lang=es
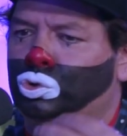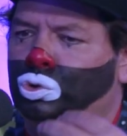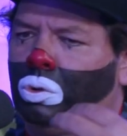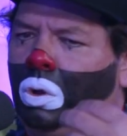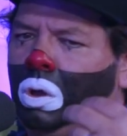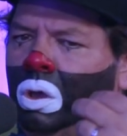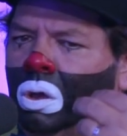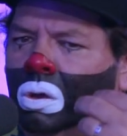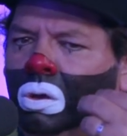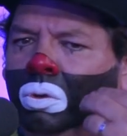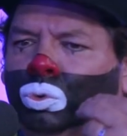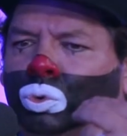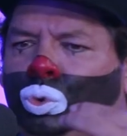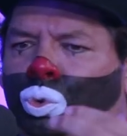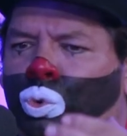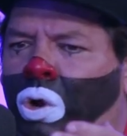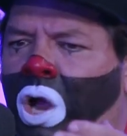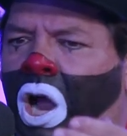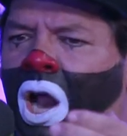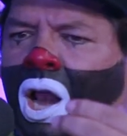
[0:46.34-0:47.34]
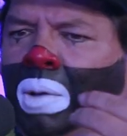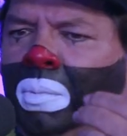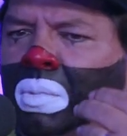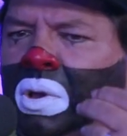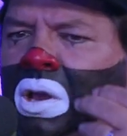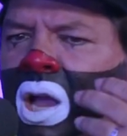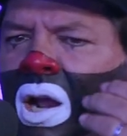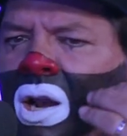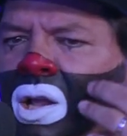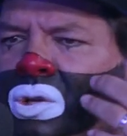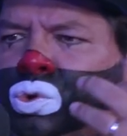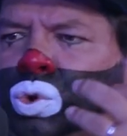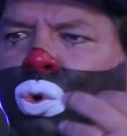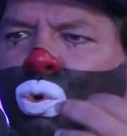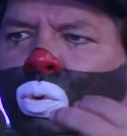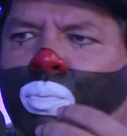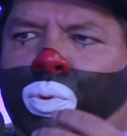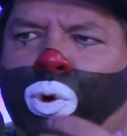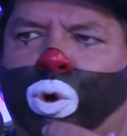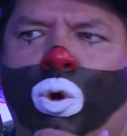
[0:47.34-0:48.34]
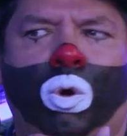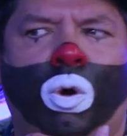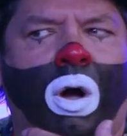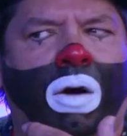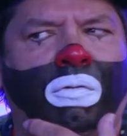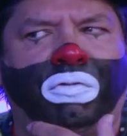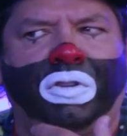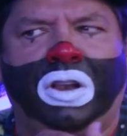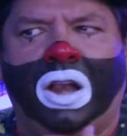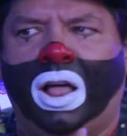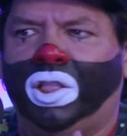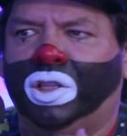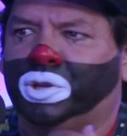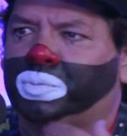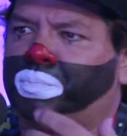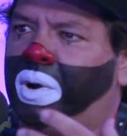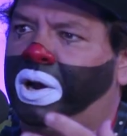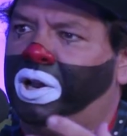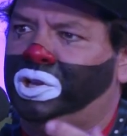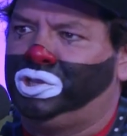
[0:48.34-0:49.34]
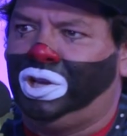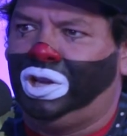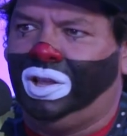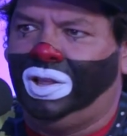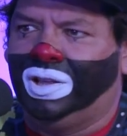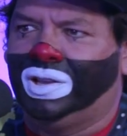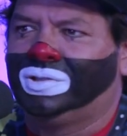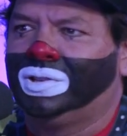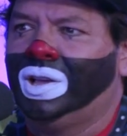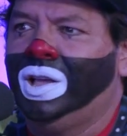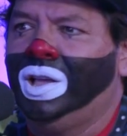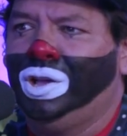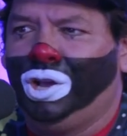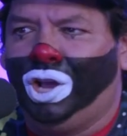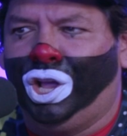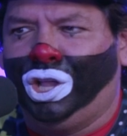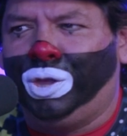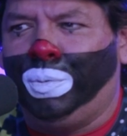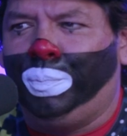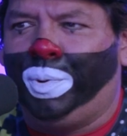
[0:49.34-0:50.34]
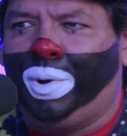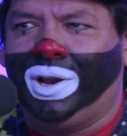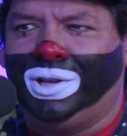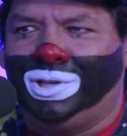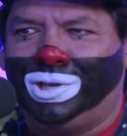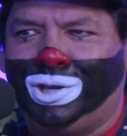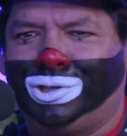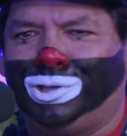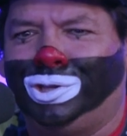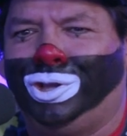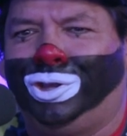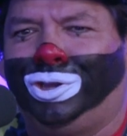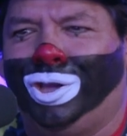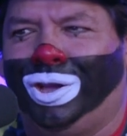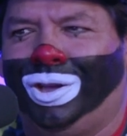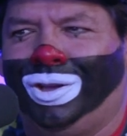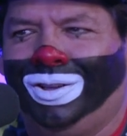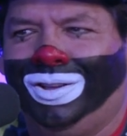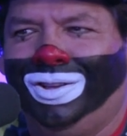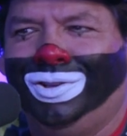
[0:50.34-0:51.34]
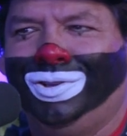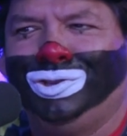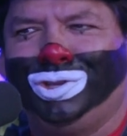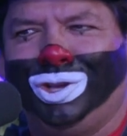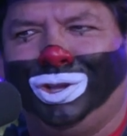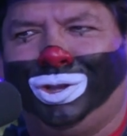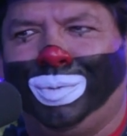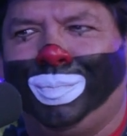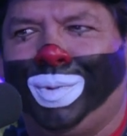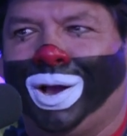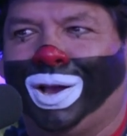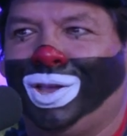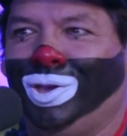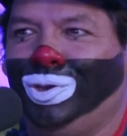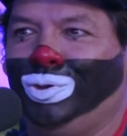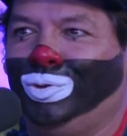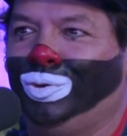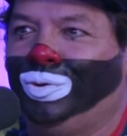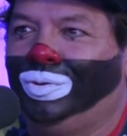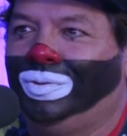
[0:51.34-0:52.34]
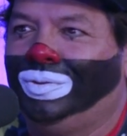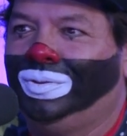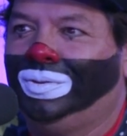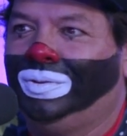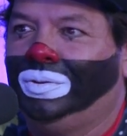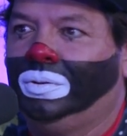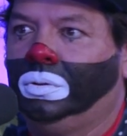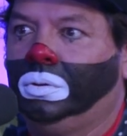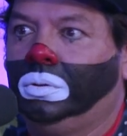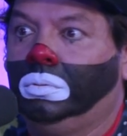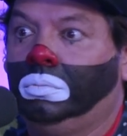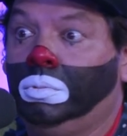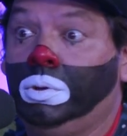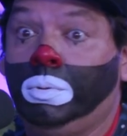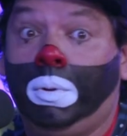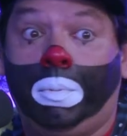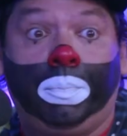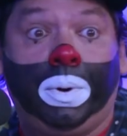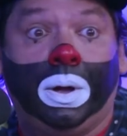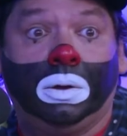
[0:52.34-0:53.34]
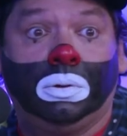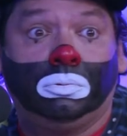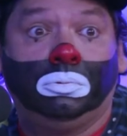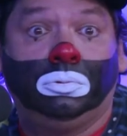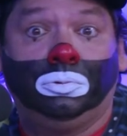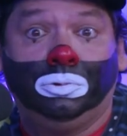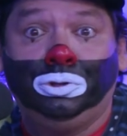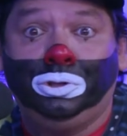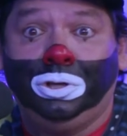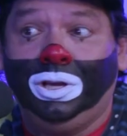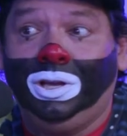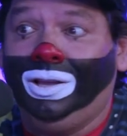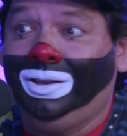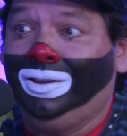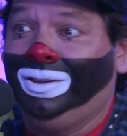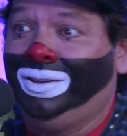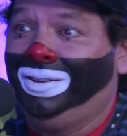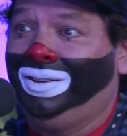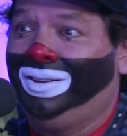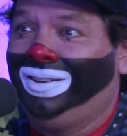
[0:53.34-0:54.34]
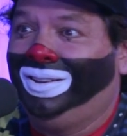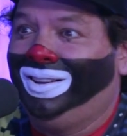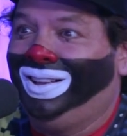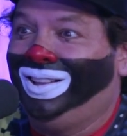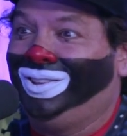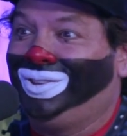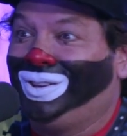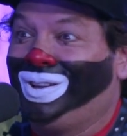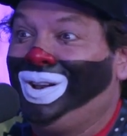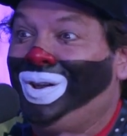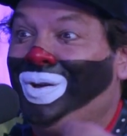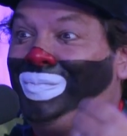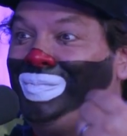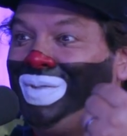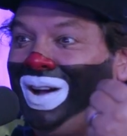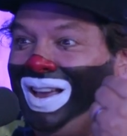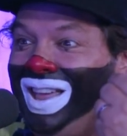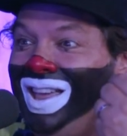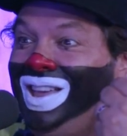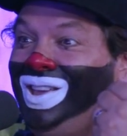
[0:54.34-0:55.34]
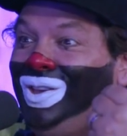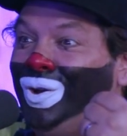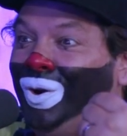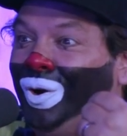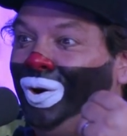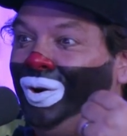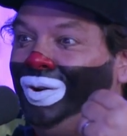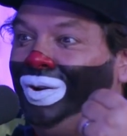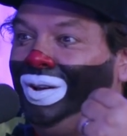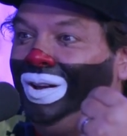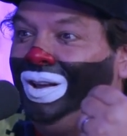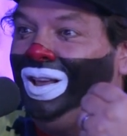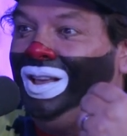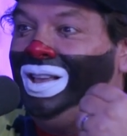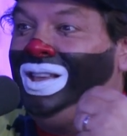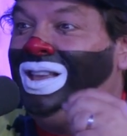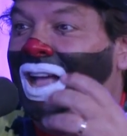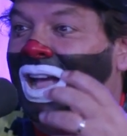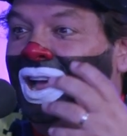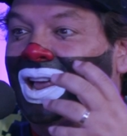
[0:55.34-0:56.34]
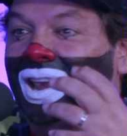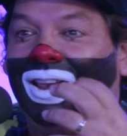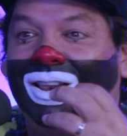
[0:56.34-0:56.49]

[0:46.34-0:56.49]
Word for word: Eh, tu cara y mi cara son un poco afiladas, parecidas. ¿Qué te parece si te, si te maquillo? Mi papá, sí. Entonces lo maquillo y ya